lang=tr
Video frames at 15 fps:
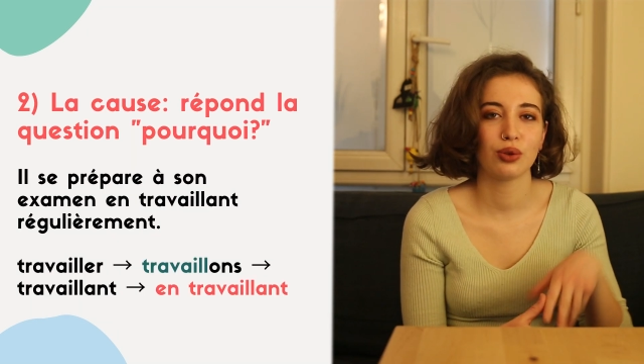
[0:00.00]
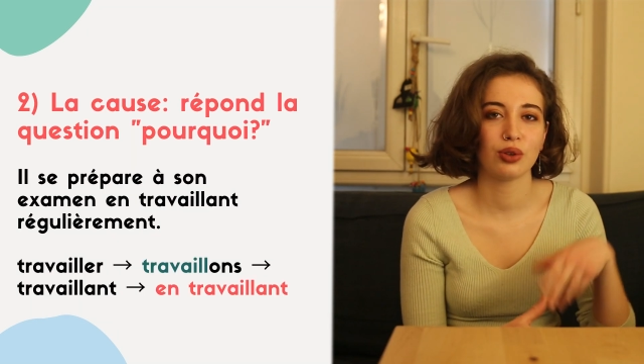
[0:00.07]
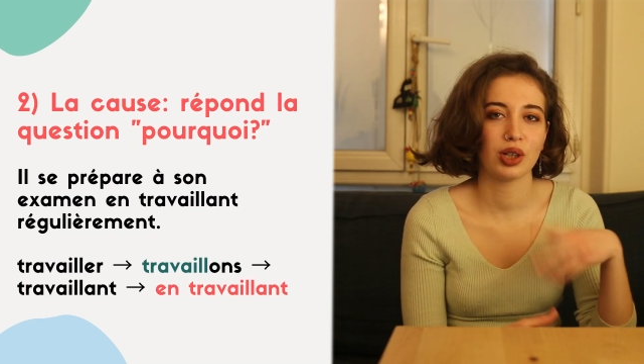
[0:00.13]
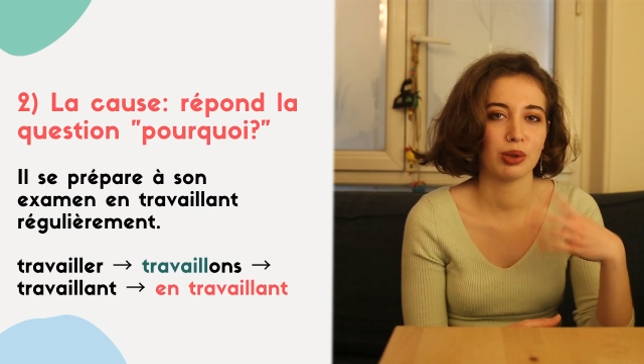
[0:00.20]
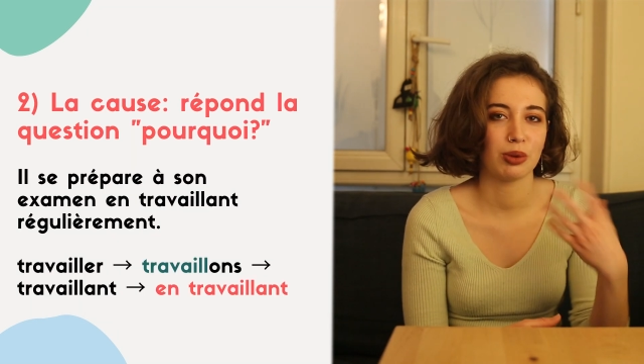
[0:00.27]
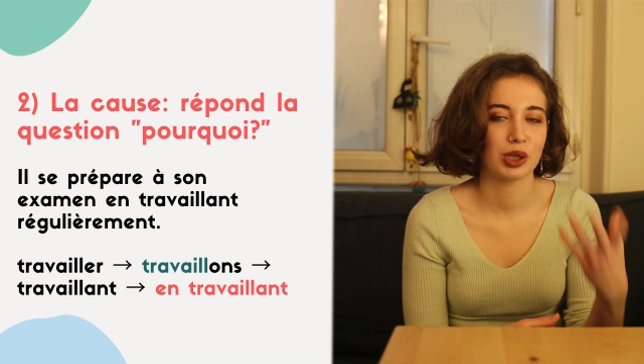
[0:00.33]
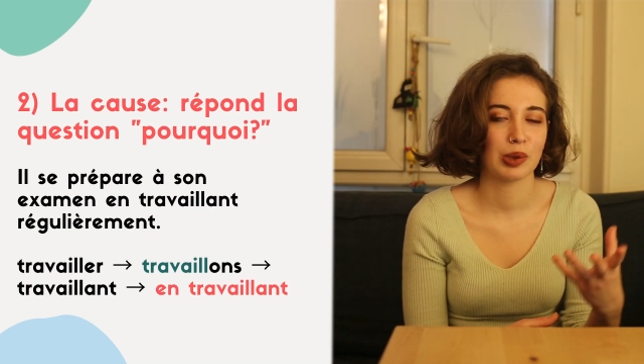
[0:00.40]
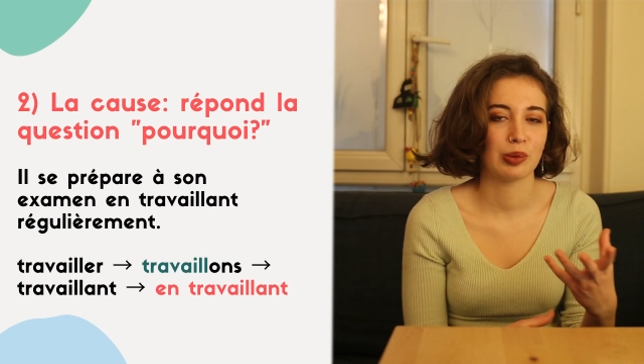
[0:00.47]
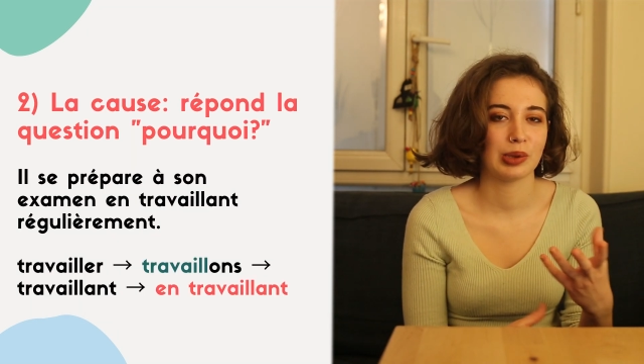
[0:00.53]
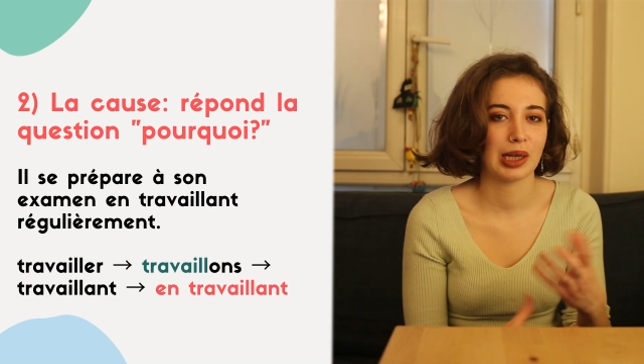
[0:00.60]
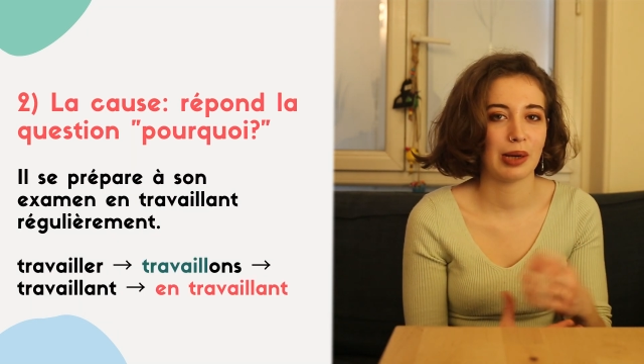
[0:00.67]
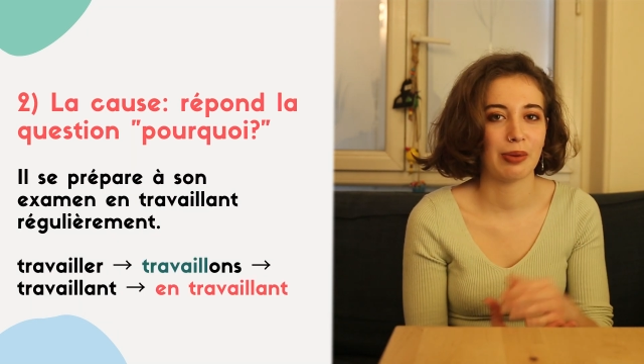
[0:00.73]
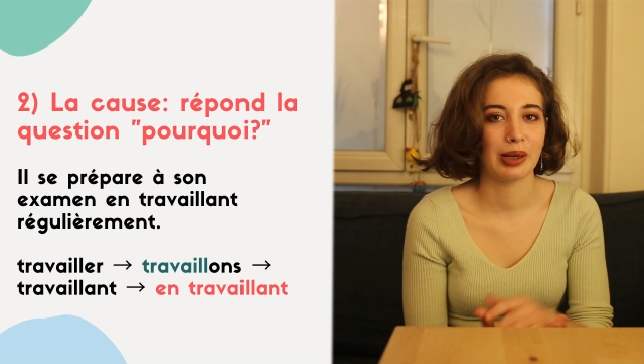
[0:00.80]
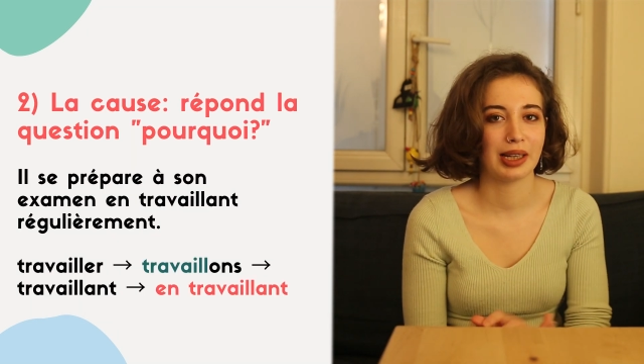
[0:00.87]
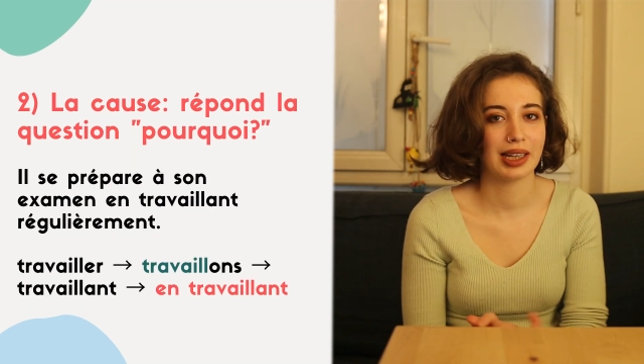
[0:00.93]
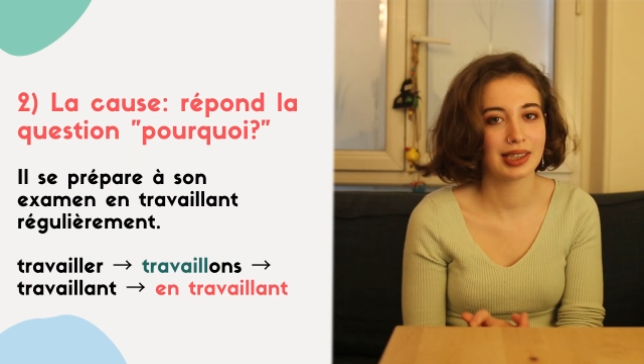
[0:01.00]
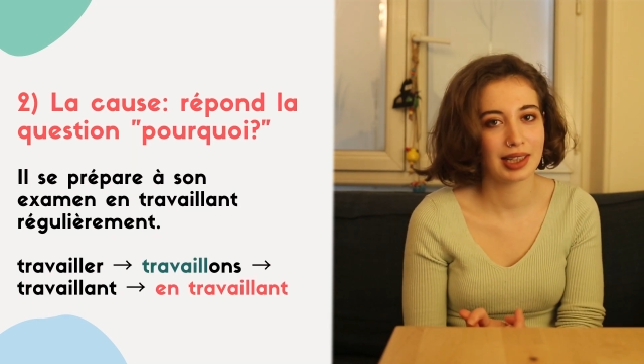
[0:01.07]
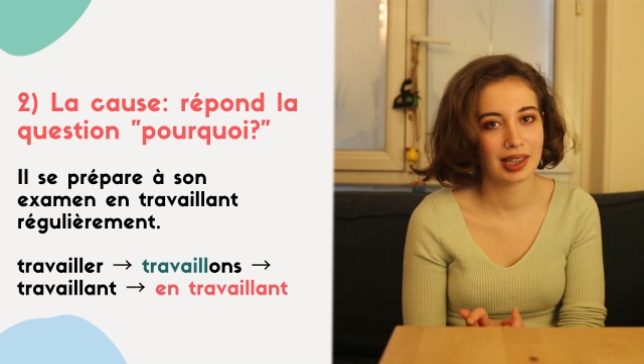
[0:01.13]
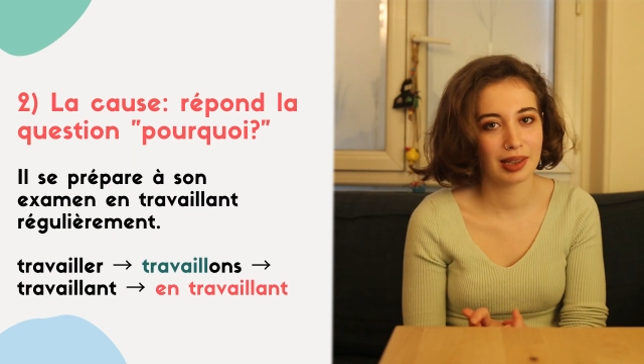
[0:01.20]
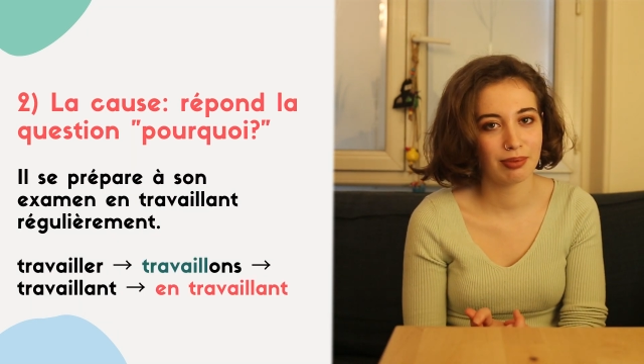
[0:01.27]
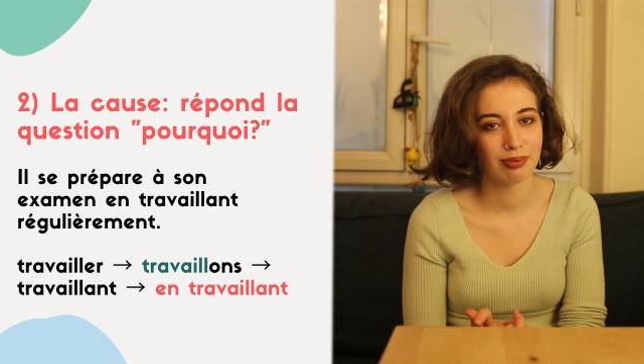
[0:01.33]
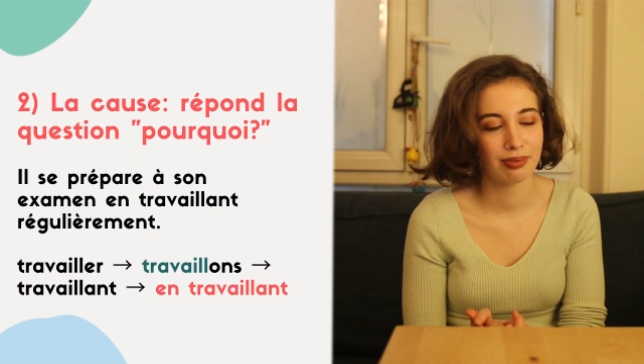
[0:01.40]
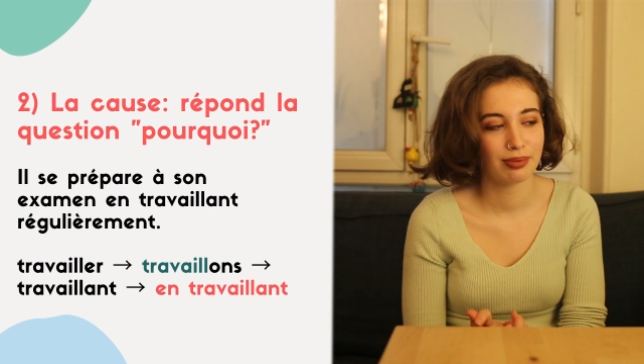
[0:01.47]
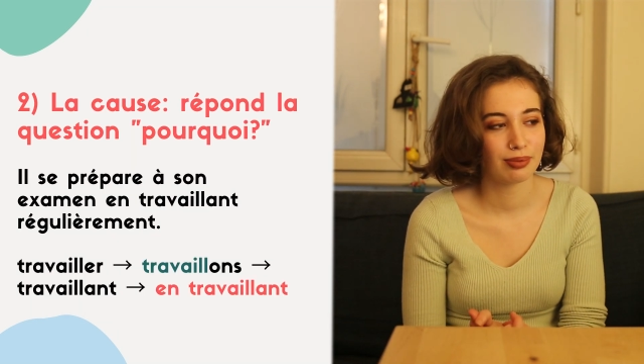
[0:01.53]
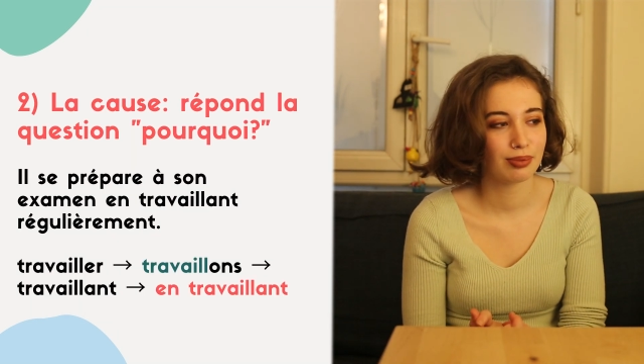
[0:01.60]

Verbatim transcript: kullanım aşamamıza hemen geçelim.